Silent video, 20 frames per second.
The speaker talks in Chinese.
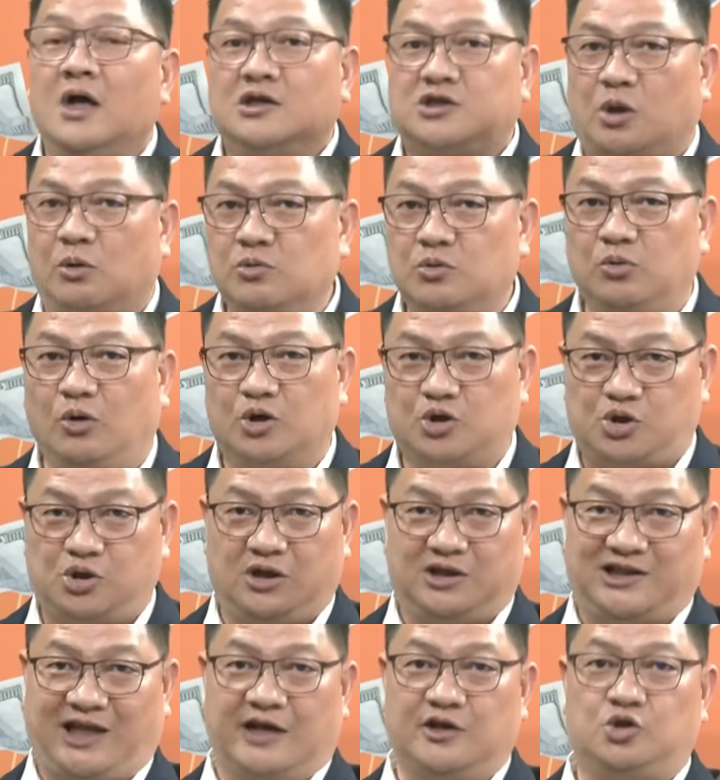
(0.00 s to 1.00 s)
从过
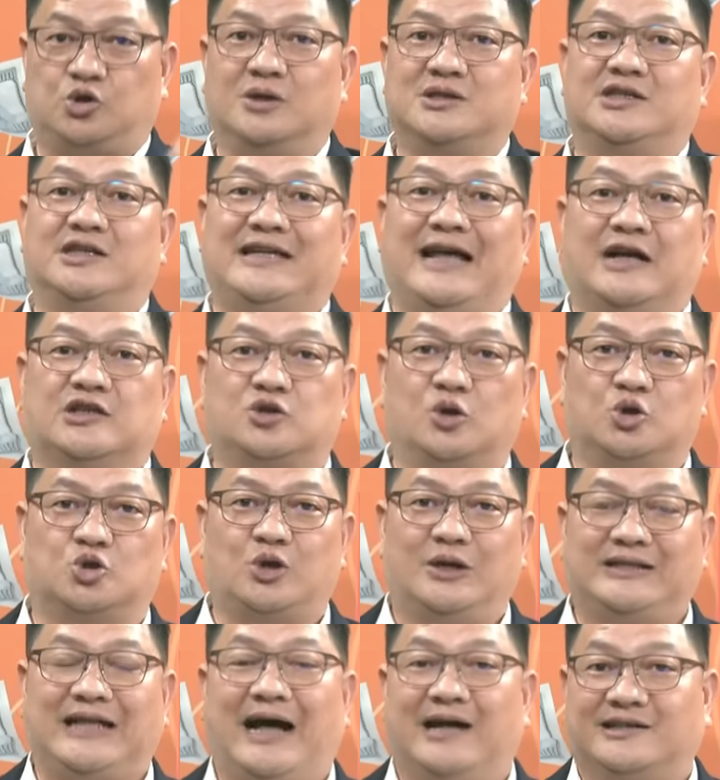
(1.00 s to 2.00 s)
去腾讯是亚洲
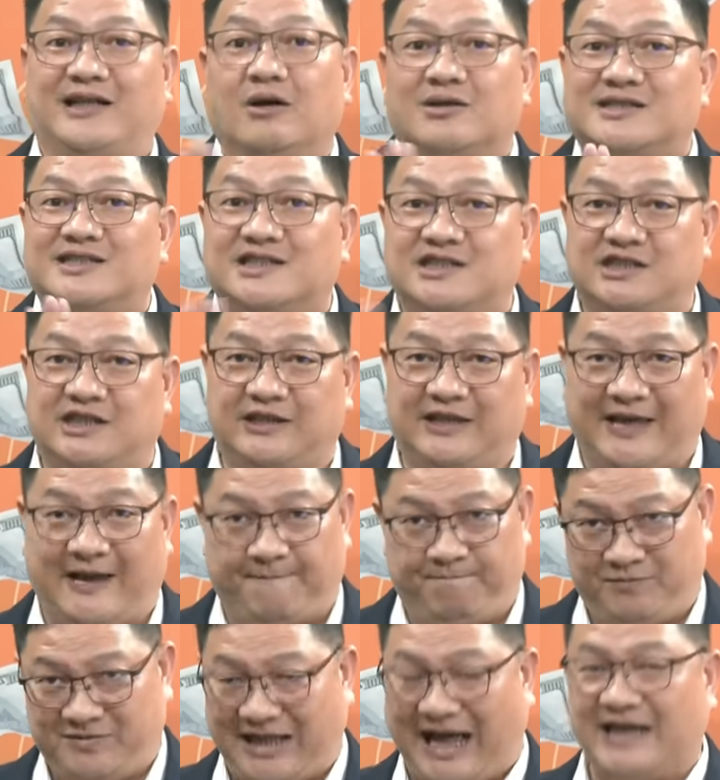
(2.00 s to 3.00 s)
最大，到这几
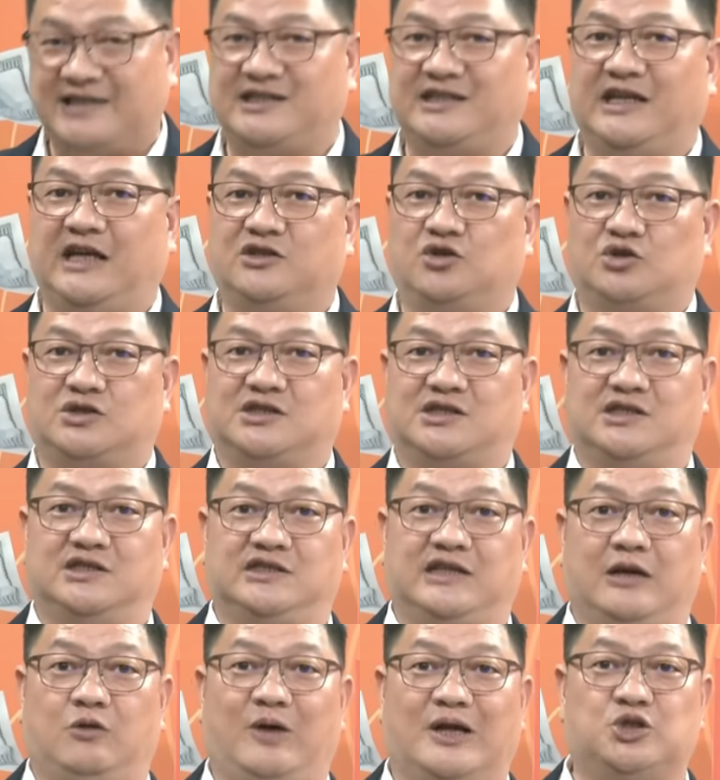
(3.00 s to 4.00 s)
年台积电都是世
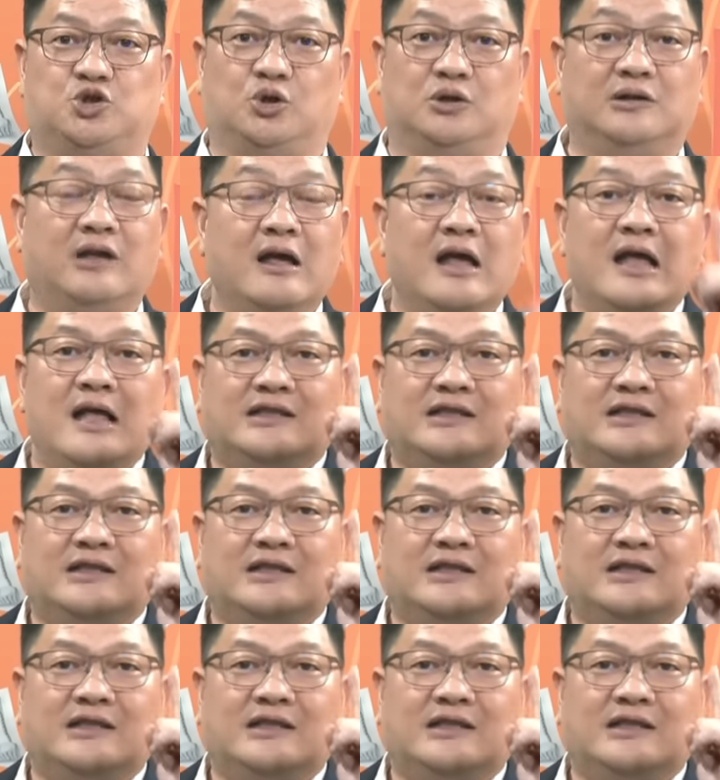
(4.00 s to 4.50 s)
界冠军。